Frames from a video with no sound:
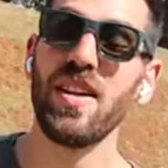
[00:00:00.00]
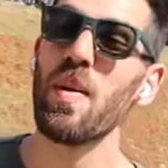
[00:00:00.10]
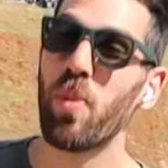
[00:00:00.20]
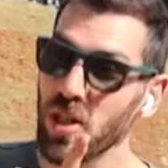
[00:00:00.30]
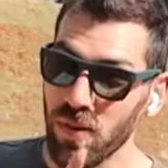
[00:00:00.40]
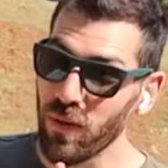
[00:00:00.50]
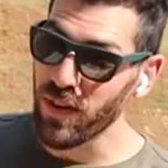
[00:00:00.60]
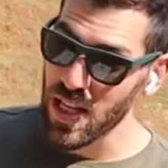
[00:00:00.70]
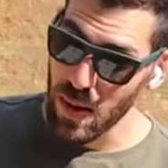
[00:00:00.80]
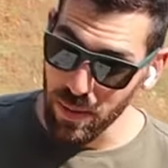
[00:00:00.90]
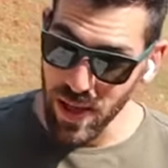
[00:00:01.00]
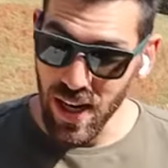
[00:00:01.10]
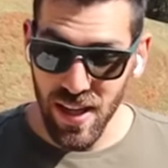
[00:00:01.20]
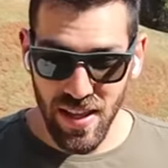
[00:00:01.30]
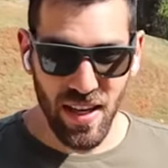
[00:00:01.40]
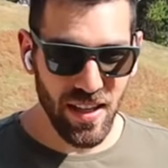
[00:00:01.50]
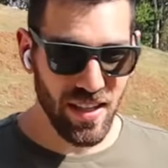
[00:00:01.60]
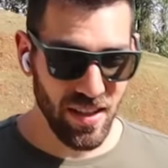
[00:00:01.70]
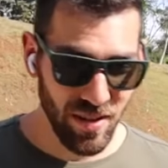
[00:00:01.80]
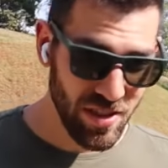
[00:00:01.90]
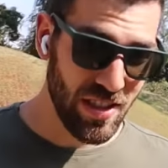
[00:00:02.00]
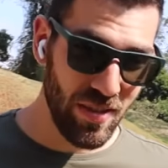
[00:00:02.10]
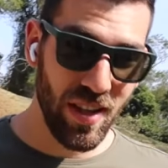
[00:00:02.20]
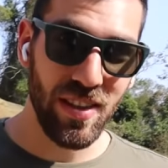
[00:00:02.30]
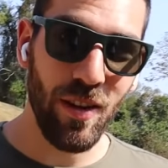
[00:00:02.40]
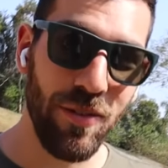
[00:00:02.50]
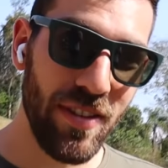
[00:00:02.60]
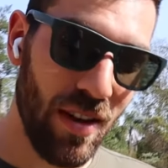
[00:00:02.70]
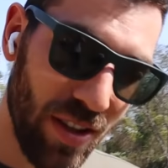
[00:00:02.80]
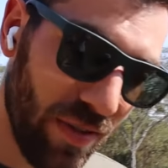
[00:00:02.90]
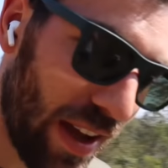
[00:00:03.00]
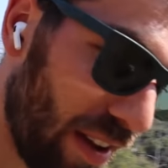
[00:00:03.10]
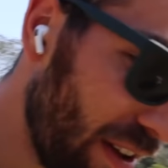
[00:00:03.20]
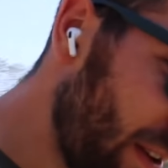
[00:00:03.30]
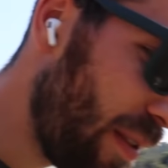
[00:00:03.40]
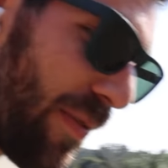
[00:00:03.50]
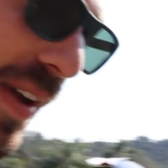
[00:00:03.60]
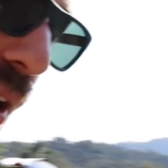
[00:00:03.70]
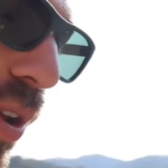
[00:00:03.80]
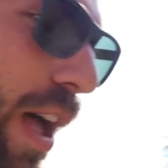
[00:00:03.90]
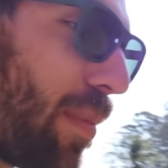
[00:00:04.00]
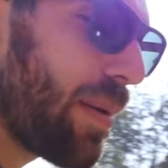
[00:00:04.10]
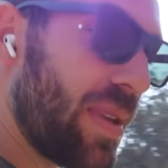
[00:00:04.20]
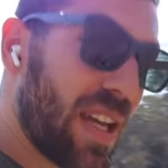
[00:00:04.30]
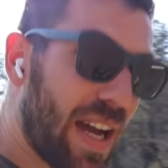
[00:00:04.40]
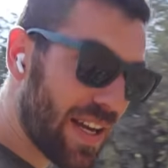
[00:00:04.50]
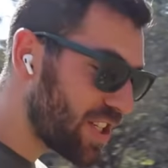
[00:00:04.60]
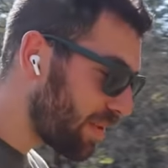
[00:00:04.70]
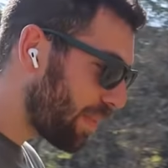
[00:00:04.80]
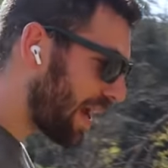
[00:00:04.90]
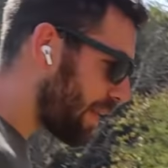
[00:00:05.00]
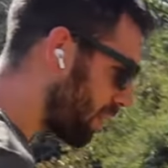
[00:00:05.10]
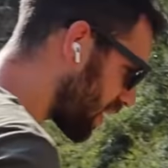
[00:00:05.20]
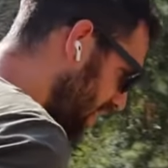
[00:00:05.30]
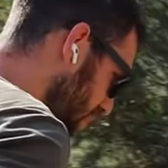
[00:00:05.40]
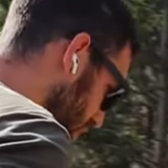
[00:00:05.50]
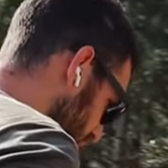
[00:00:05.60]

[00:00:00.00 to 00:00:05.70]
e depois eu vou fazer uma brincadeira aqui. Então vocês ficam até o final que vai, vai rolar uma micagem braba aqui no